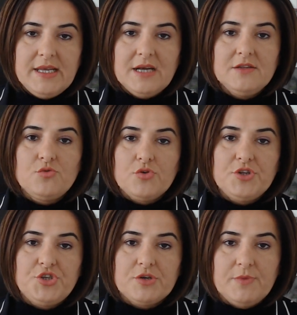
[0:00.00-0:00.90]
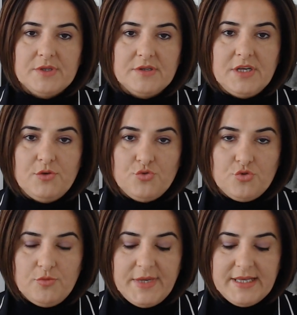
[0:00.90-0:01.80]
Yani TOKİ çıkmadı diye
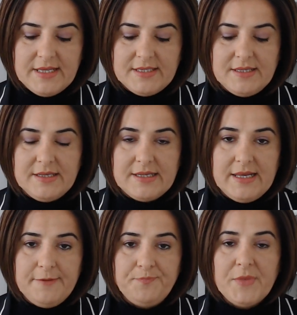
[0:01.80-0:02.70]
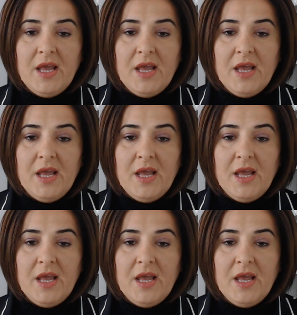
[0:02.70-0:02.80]
üzülmeyin kesinlikle.